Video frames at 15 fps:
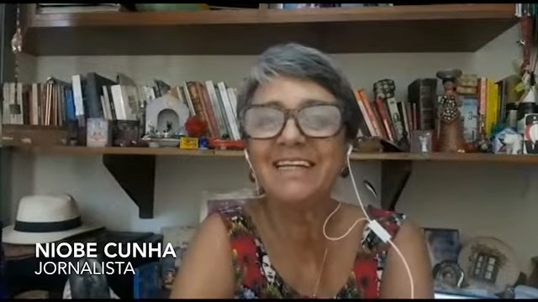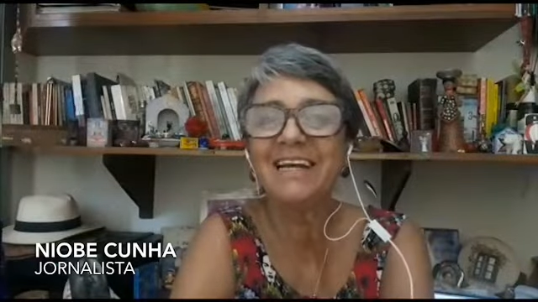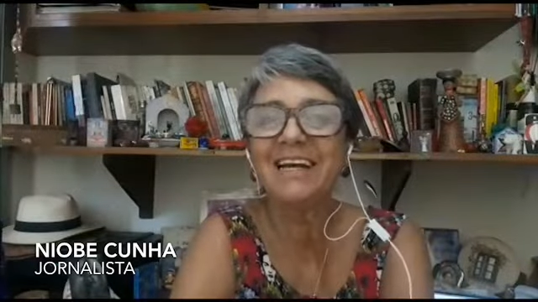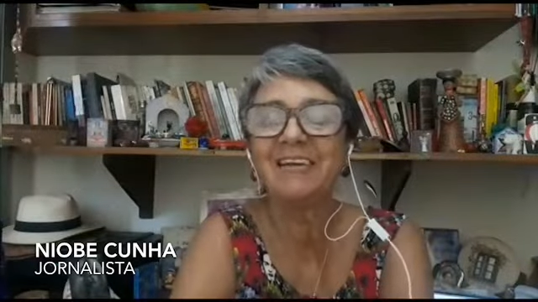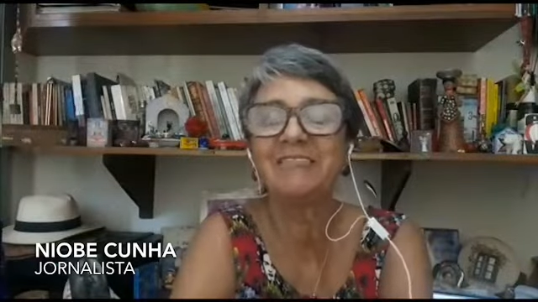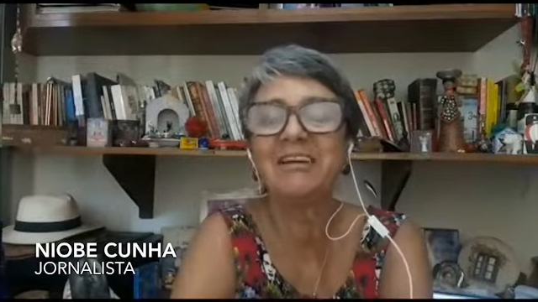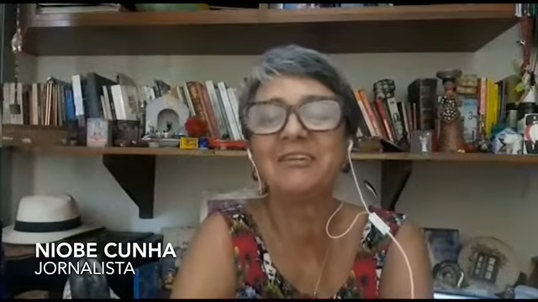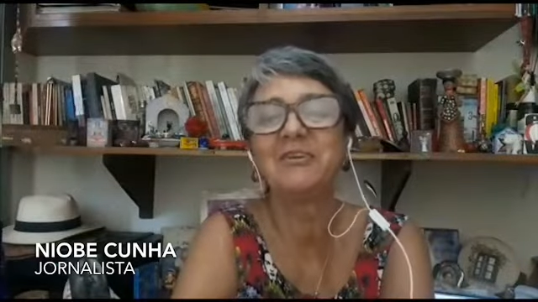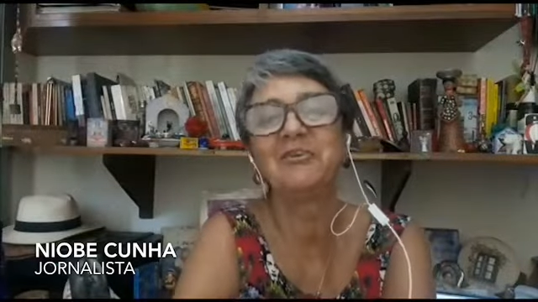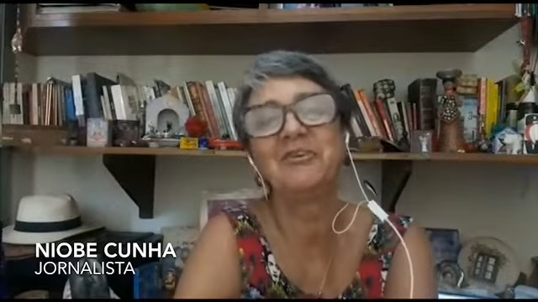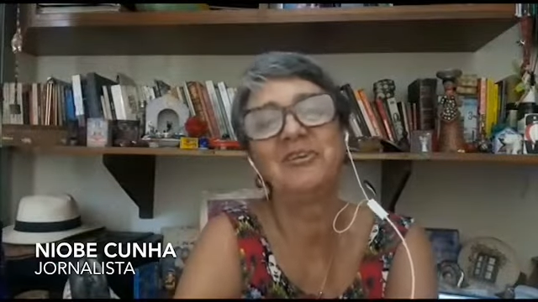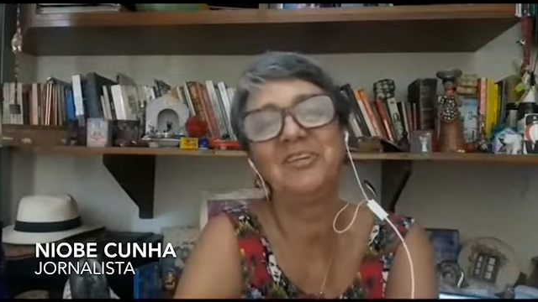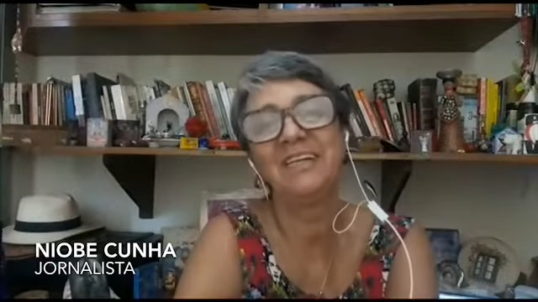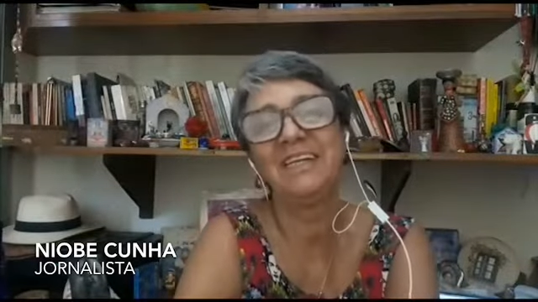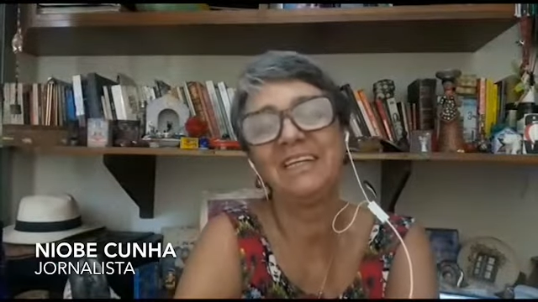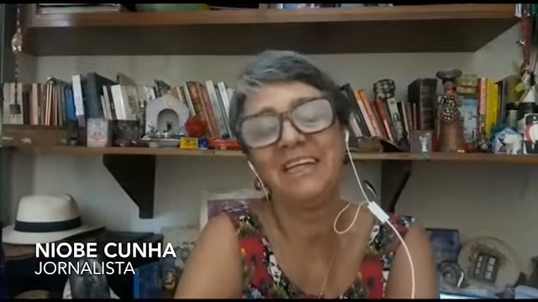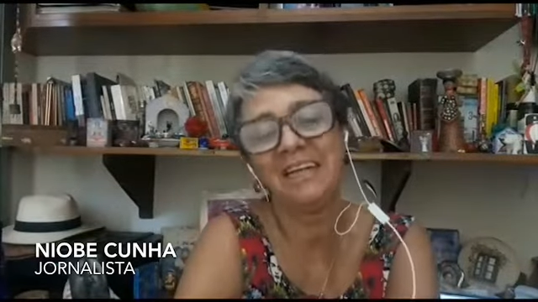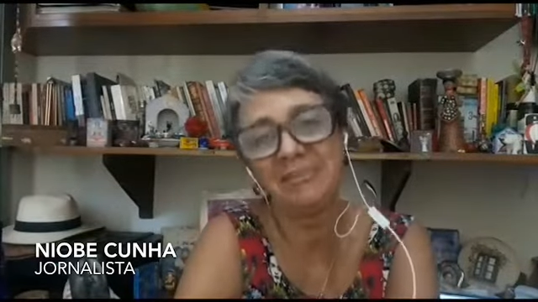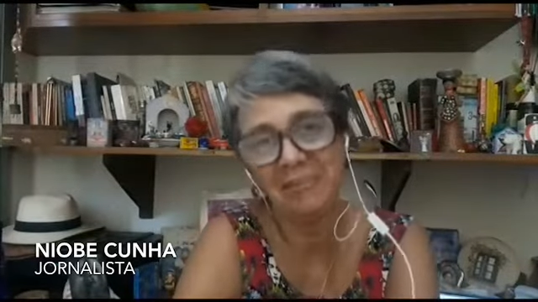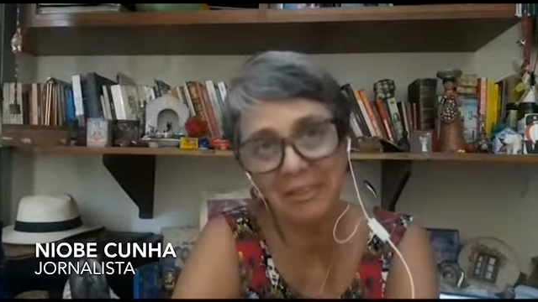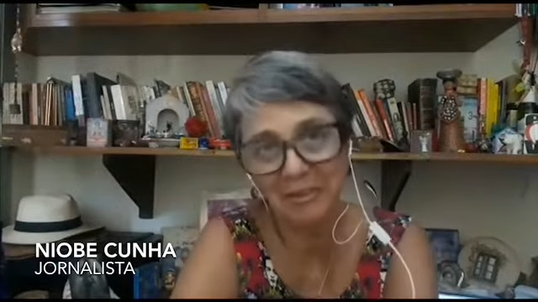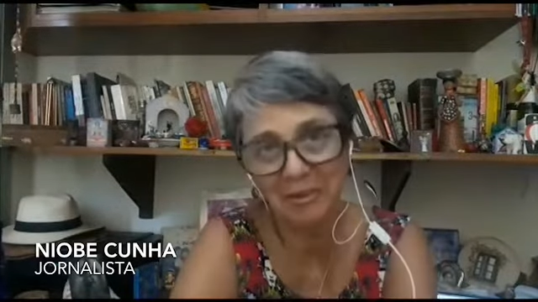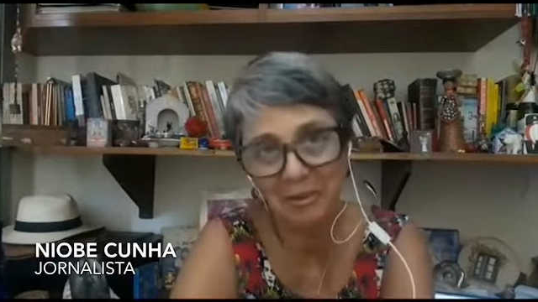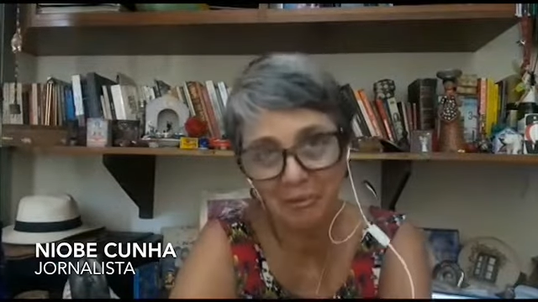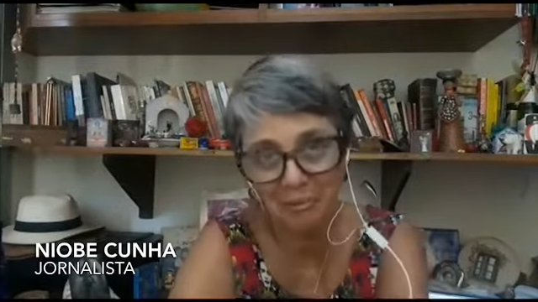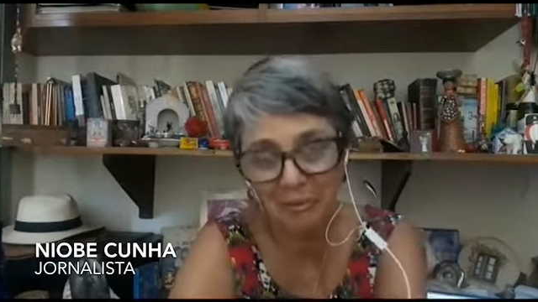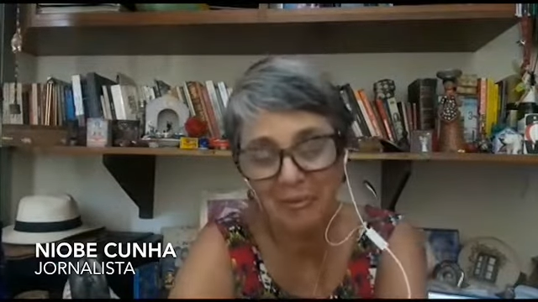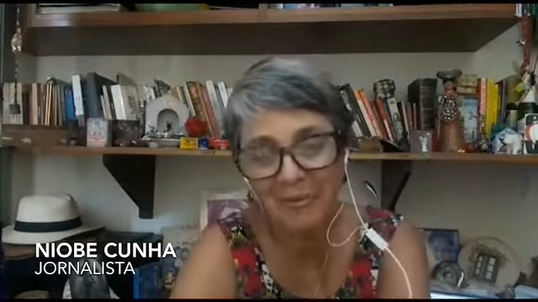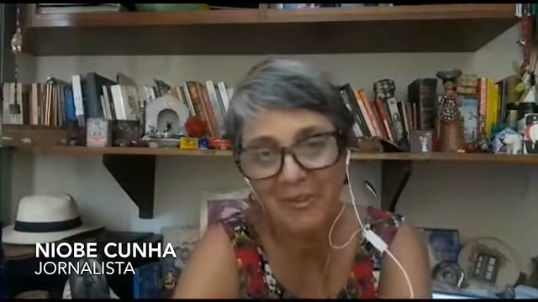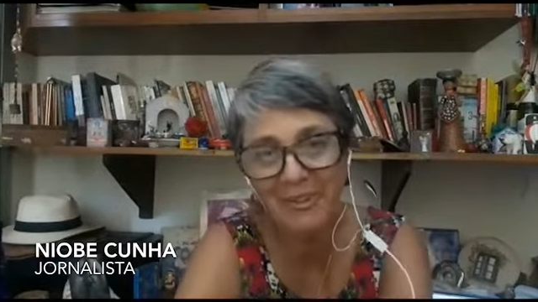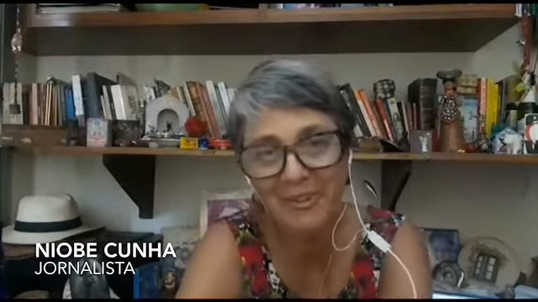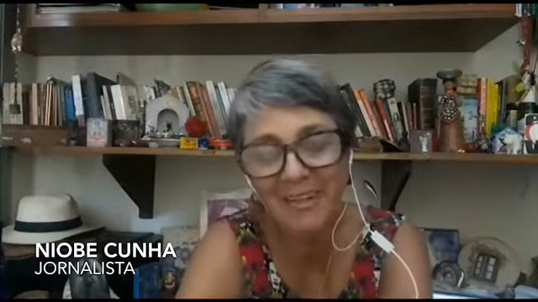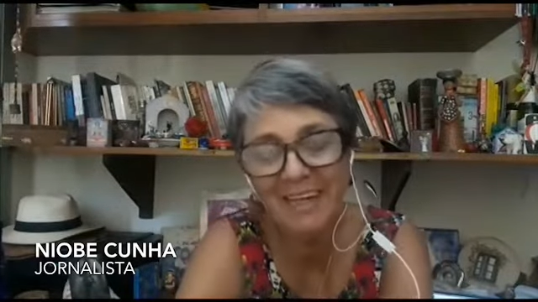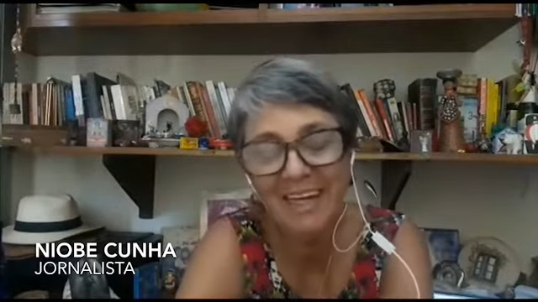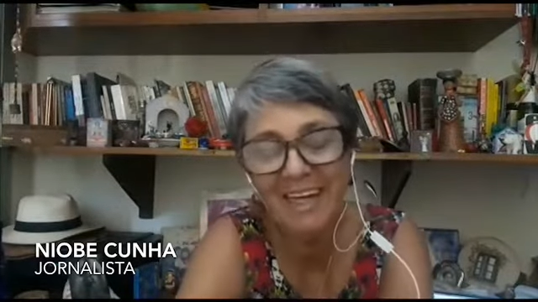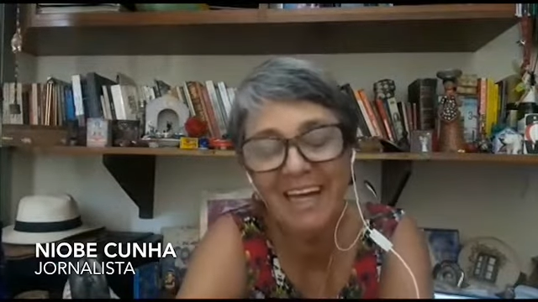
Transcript: saravá todo dia, saravá todo mundo.